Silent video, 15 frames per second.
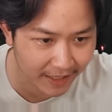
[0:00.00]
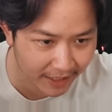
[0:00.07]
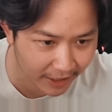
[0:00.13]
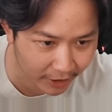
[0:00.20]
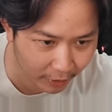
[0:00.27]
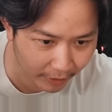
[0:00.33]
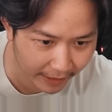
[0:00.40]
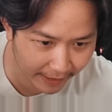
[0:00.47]

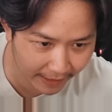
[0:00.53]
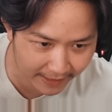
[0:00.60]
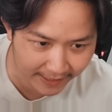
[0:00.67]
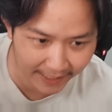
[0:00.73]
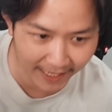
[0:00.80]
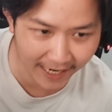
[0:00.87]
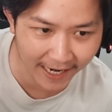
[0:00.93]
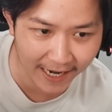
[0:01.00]
TikTok ya guys
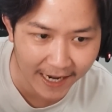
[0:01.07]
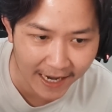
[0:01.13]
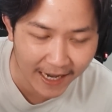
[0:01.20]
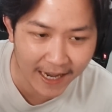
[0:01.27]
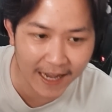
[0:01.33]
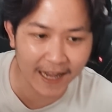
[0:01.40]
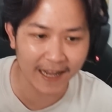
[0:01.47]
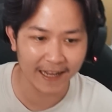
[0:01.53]
ya.
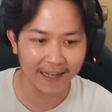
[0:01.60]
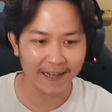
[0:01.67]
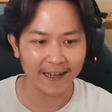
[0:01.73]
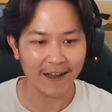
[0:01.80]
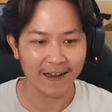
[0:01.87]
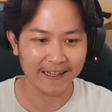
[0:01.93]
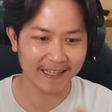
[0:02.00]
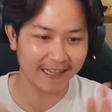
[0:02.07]

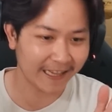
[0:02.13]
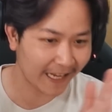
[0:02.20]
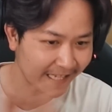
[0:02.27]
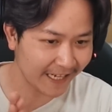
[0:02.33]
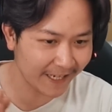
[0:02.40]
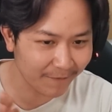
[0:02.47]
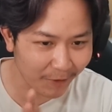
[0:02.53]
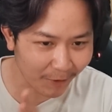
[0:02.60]
Kita
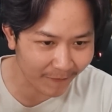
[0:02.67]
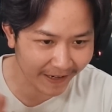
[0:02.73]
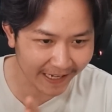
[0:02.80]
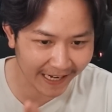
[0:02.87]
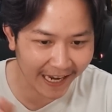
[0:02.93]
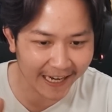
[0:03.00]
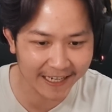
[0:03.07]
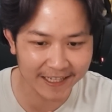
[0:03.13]
jadi pro player
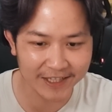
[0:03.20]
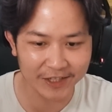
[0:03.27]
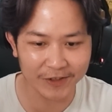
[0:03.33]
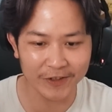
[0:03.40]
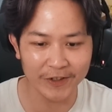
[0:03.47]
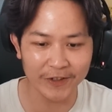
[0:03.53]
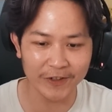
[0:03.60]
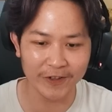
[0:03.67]
lagi
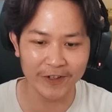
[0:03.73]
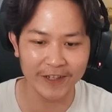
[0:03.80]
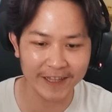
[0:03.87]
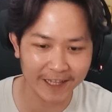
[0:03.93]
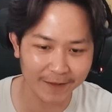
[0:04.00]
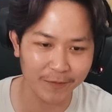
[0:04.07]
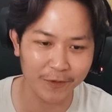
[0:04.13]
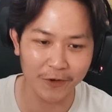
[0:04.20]
cuy,
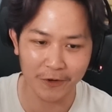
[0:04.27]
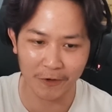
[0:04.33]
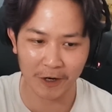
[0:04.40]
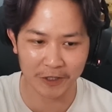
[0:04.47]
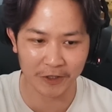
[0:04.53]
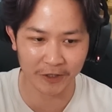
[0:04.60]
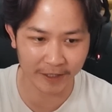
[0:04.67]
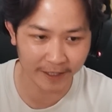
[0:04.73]
dukung gua
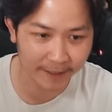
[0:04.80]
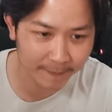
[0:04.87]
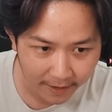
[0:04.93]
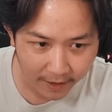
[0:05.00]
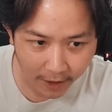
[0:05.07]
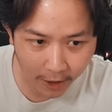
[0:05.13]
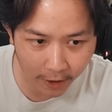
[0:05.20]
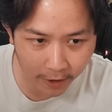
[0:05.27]
coy.
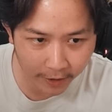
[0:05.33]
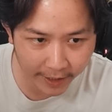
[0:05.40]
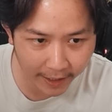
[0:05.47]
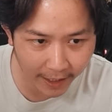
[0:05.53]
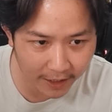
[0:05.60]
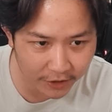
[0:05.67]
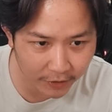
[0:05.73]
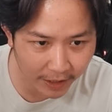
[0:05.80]
Oke
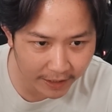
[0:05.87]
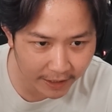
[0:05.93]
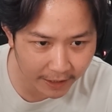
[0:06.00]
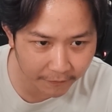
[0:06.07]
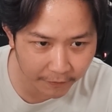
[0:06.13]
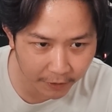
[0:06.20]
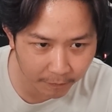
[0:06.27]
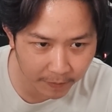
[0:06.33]
langsung aja ya
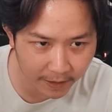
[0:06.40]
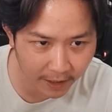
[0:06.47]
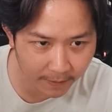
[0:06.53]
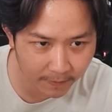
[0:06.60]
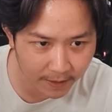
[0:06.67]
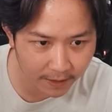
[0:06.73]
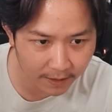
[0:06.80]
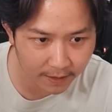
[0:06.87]
video pertama.